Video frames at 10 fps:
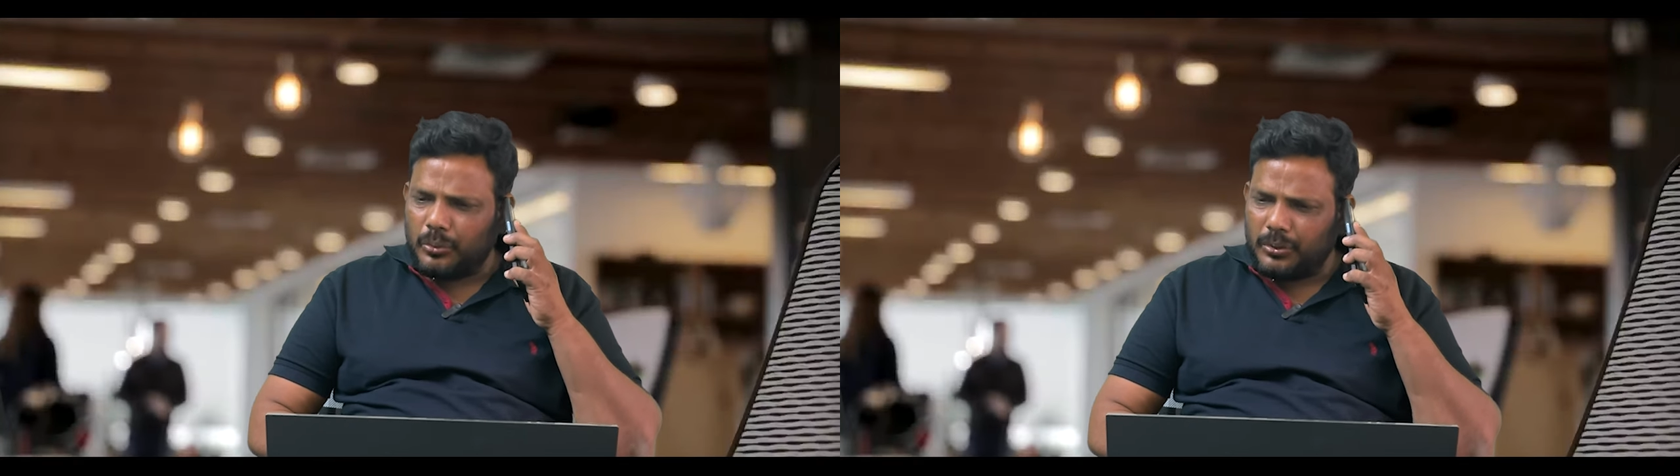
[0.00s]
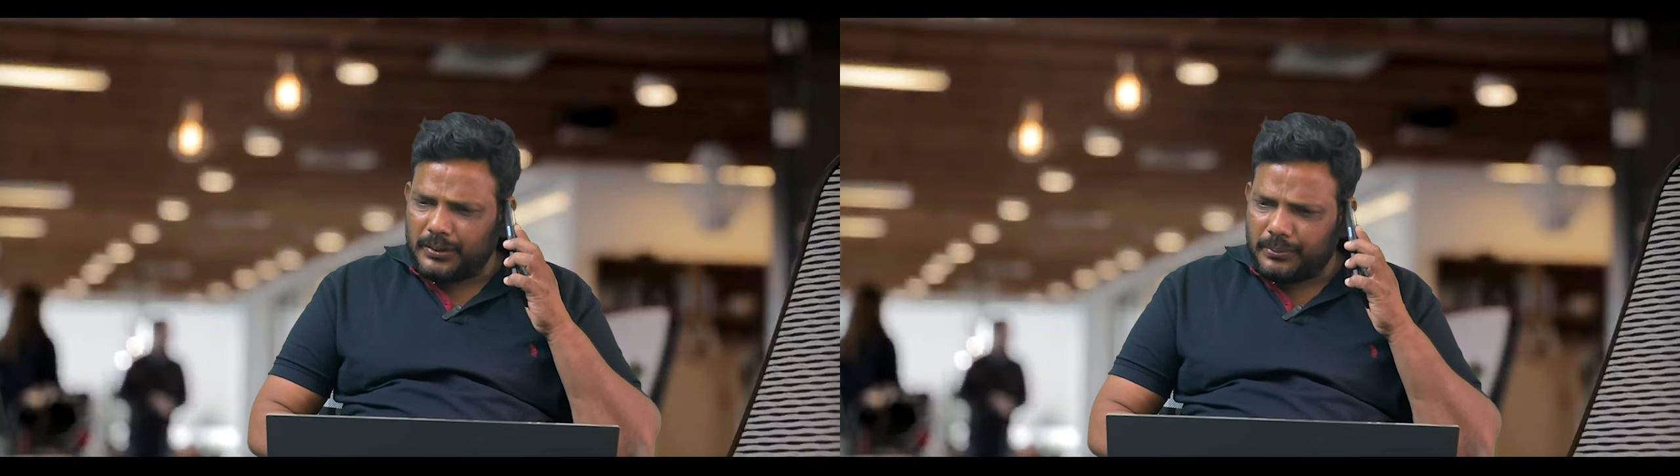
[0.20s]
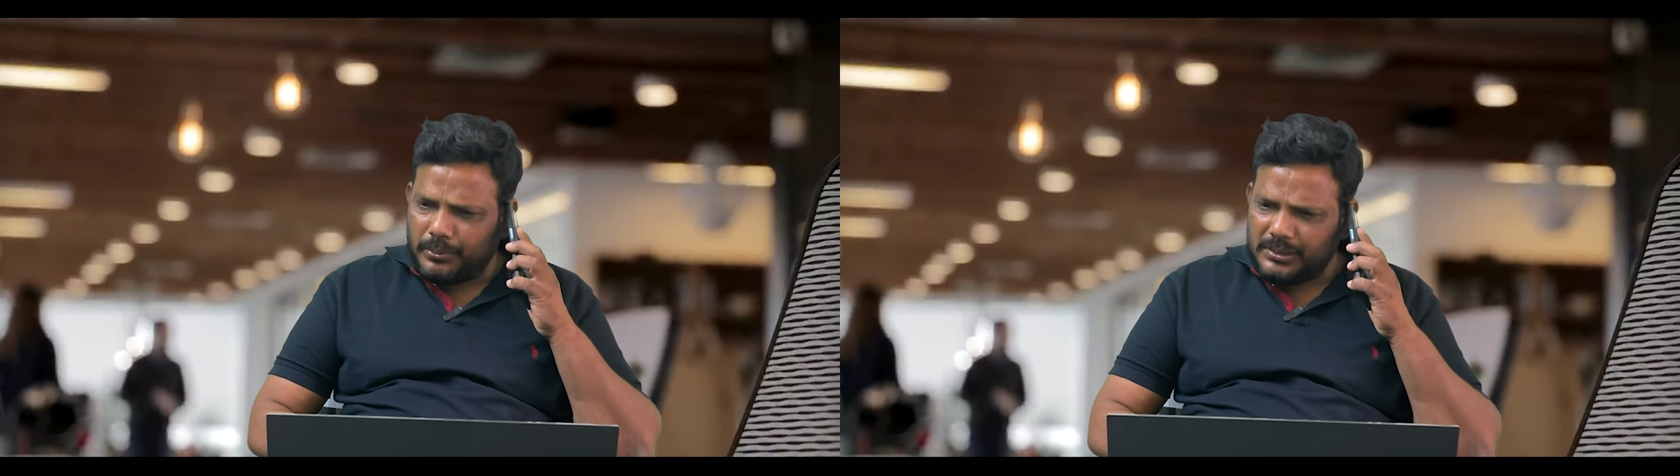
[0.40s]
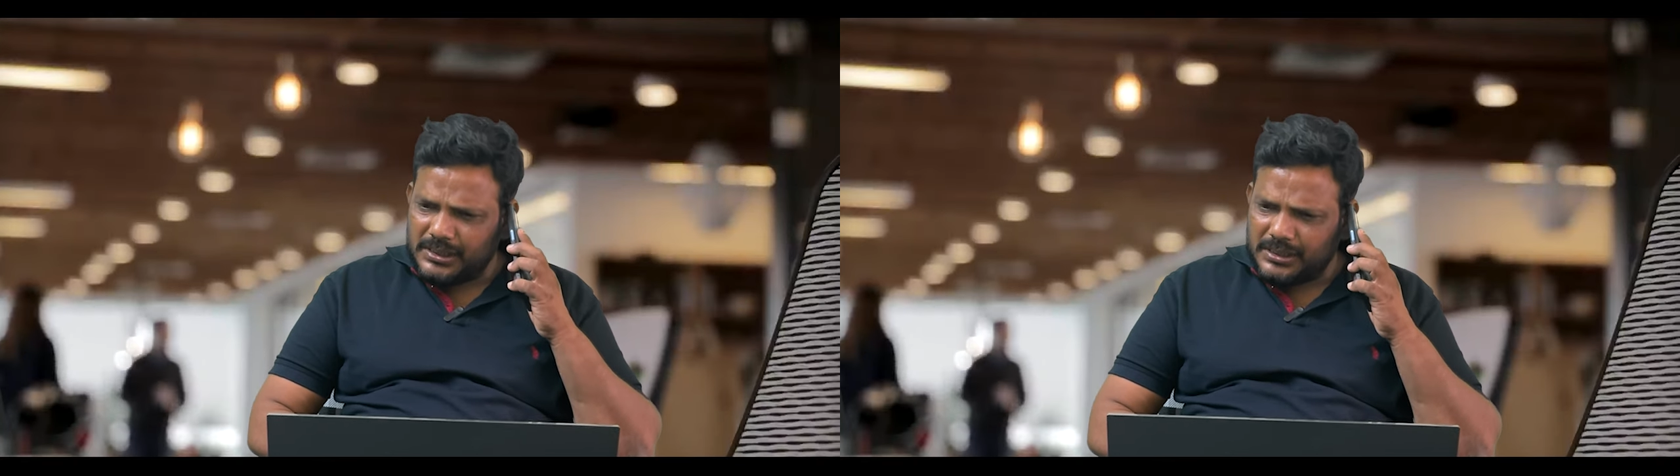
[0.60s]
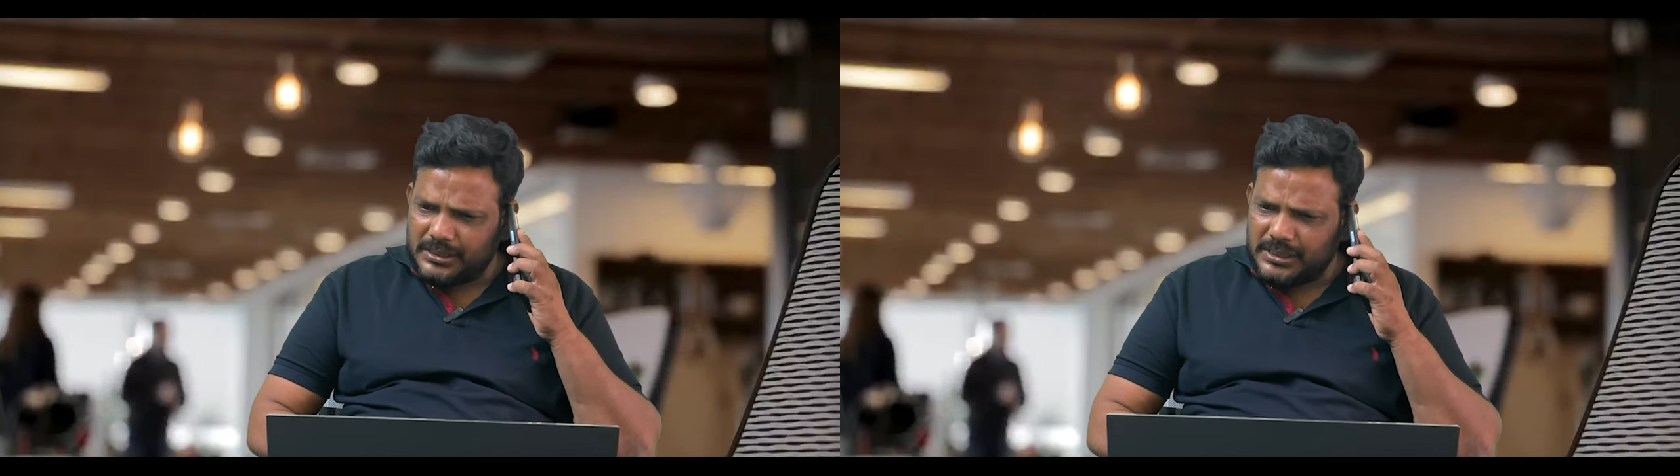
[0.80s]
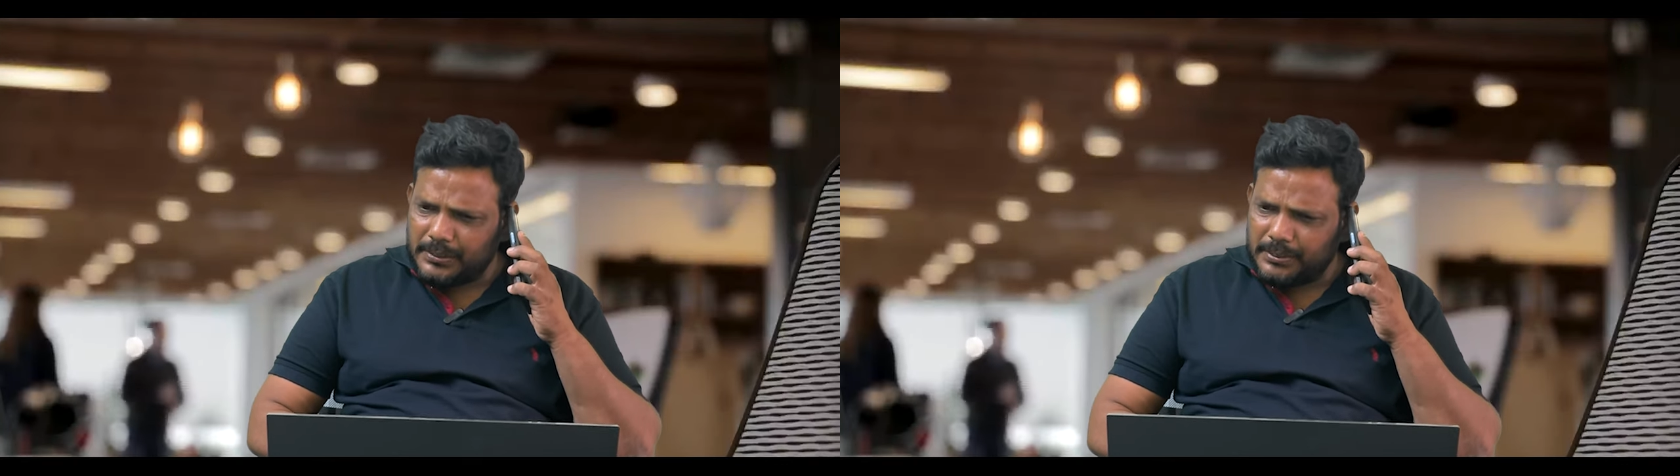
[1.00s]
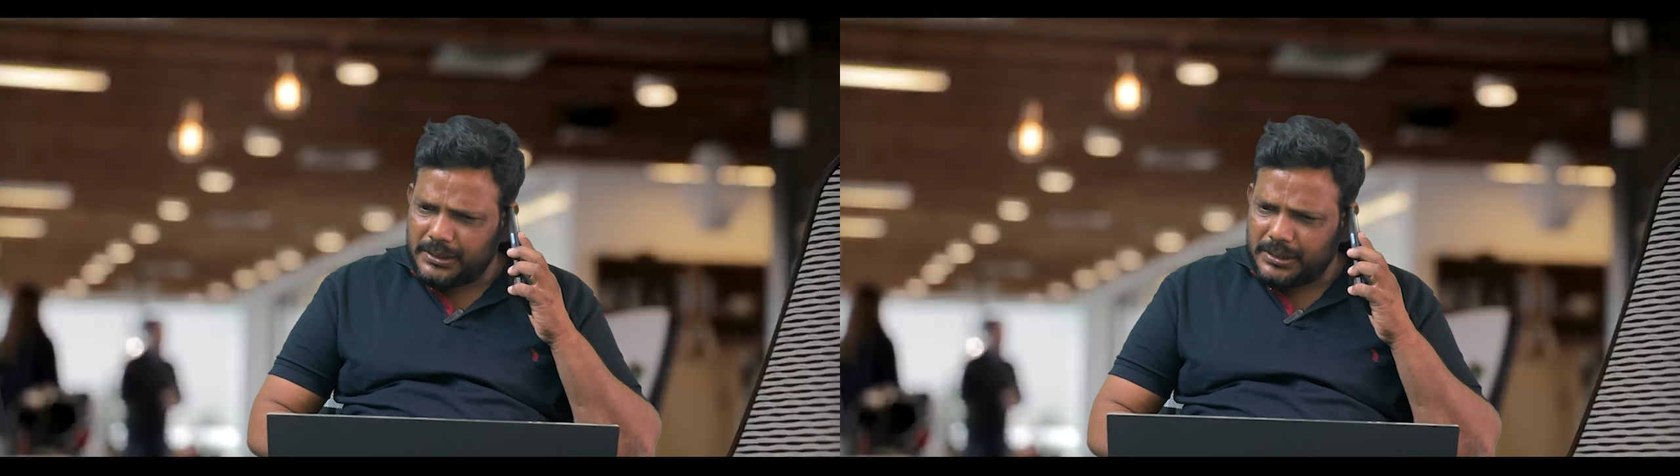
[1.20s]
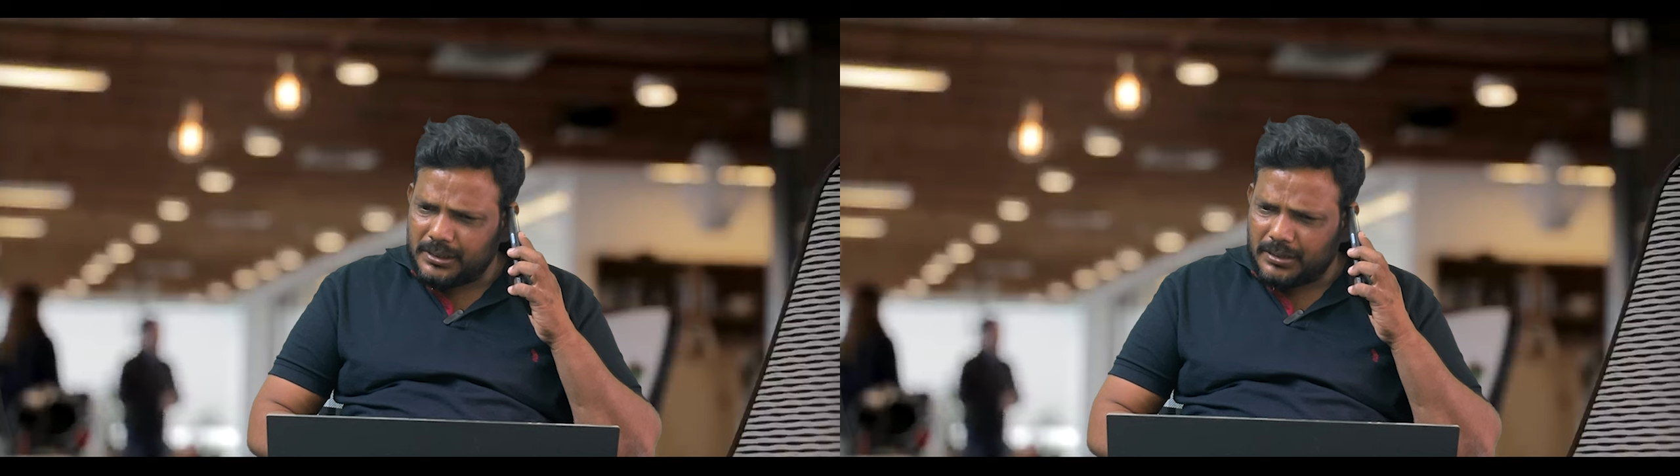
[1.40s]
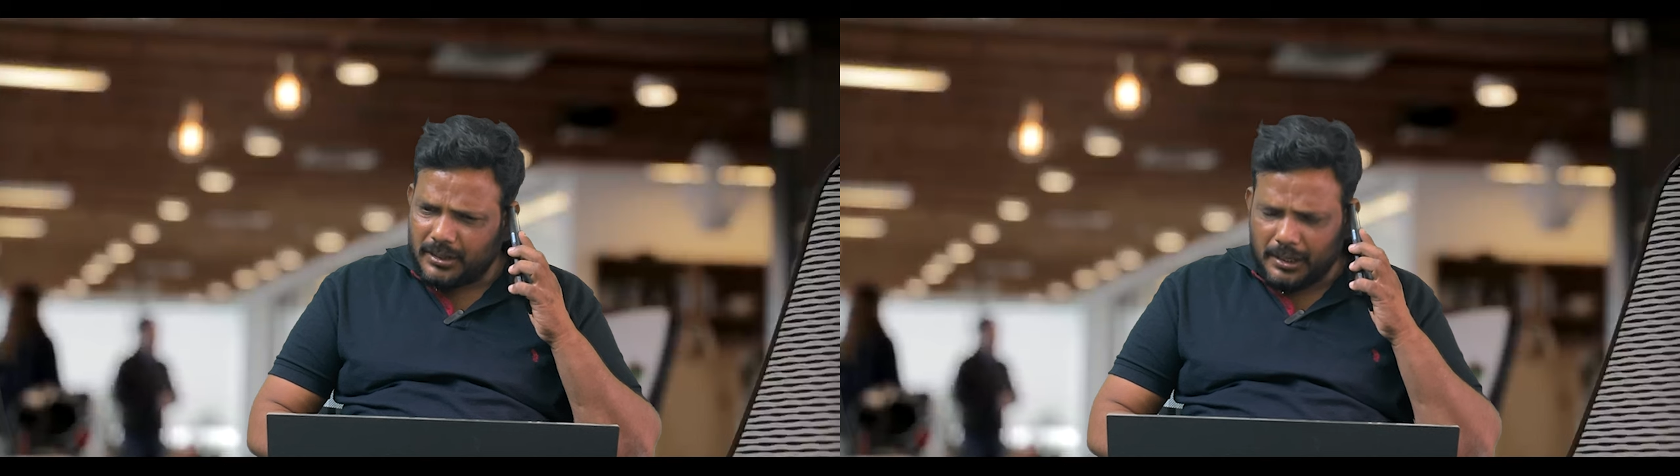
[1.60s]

ఊరికే ఫోన్ చేసి డిస్టర్బ్ ఎందుకు చేస్తారు